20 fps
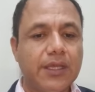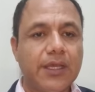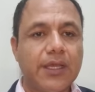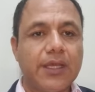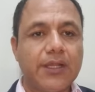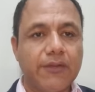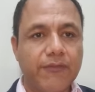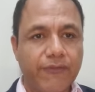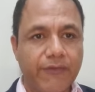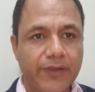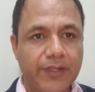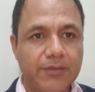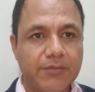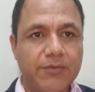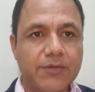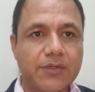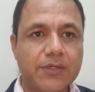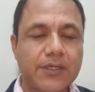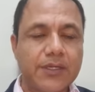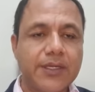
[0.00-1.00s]
En
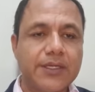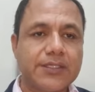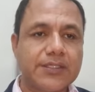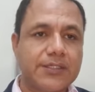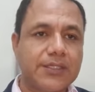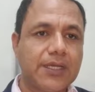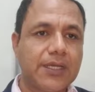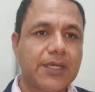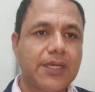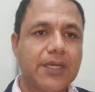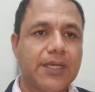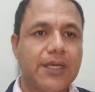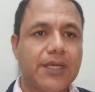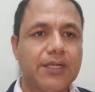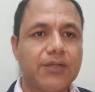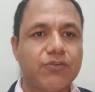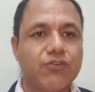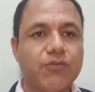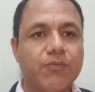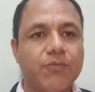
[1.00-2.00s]
Facebook está
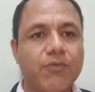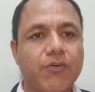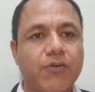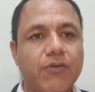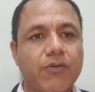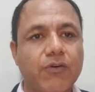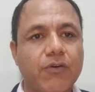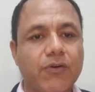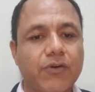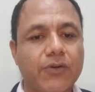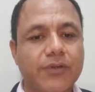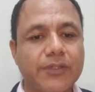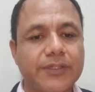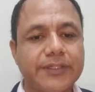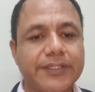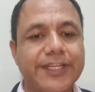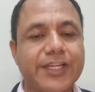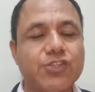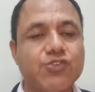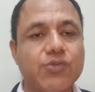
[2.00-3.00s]
el grupo
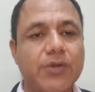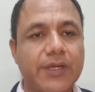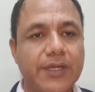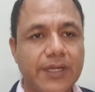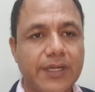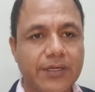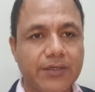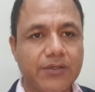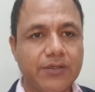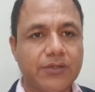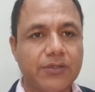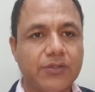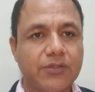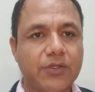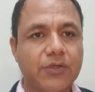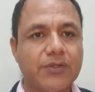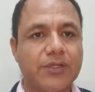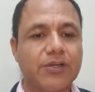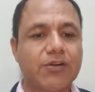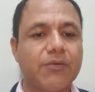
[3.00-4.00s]
Derecho Agrario,
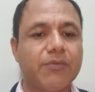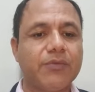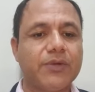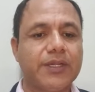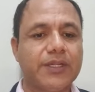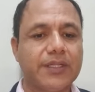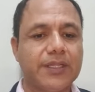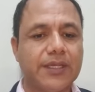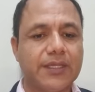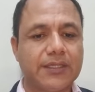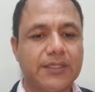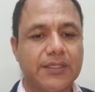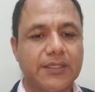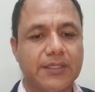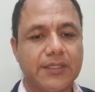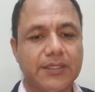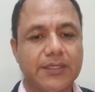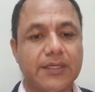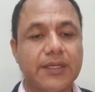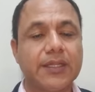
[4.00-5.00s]
toda una comunidad
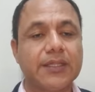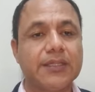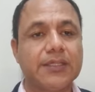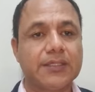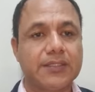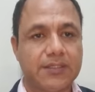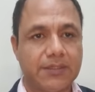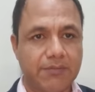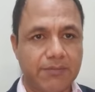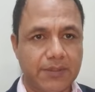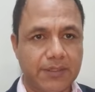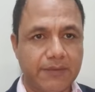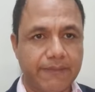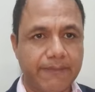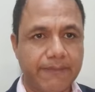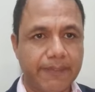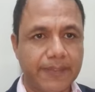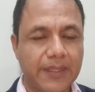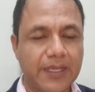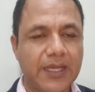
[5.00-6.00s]
grandísima
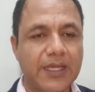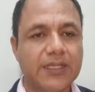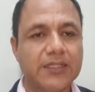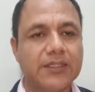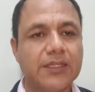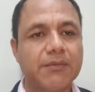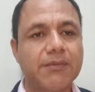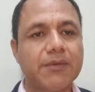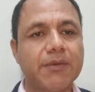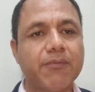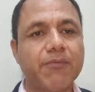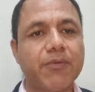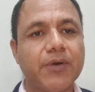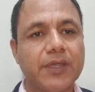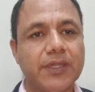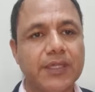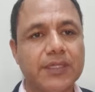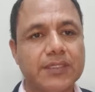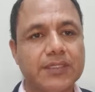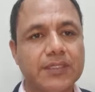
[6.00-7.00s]
Ahí también
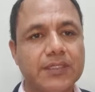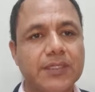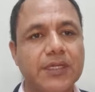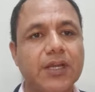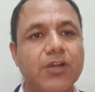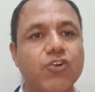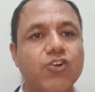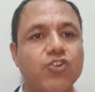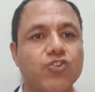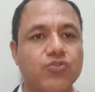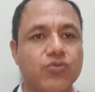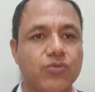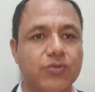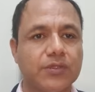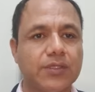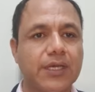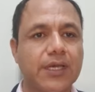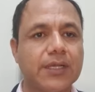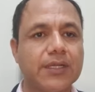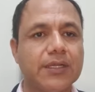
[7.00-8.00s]
puedes ir a
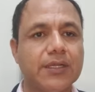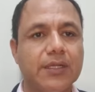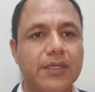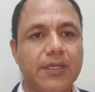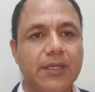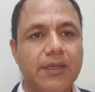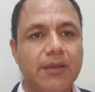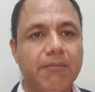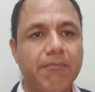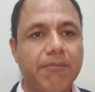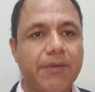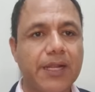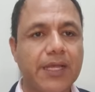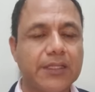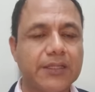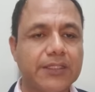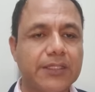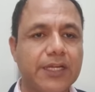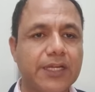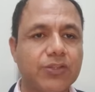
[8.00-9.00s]
consultar,
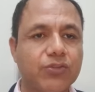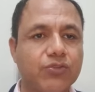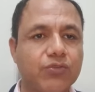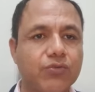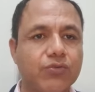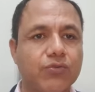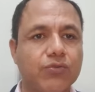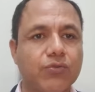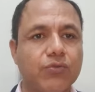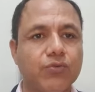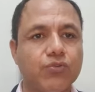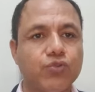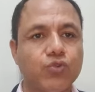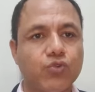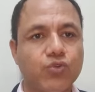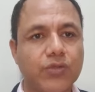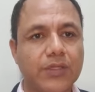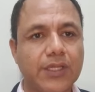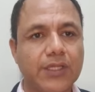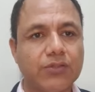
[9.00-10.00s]
plantear tu
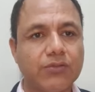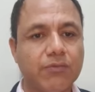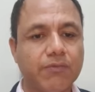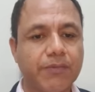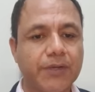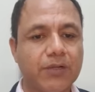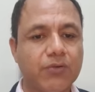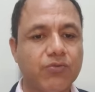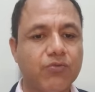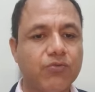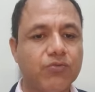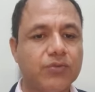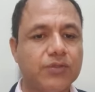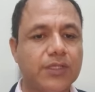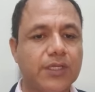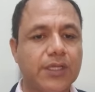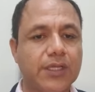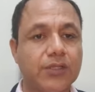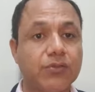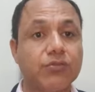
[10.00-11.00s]
duda, tu
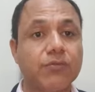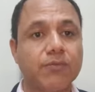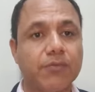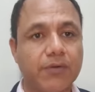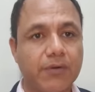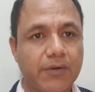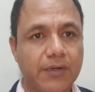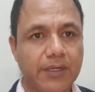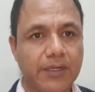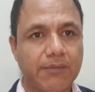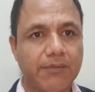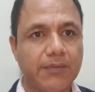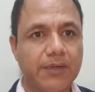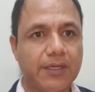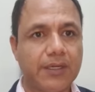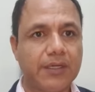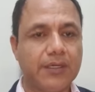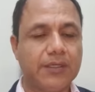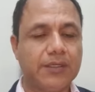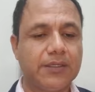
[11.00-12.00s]
pregunta, tu
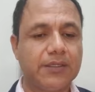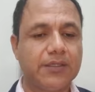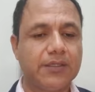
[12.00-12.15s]
problema.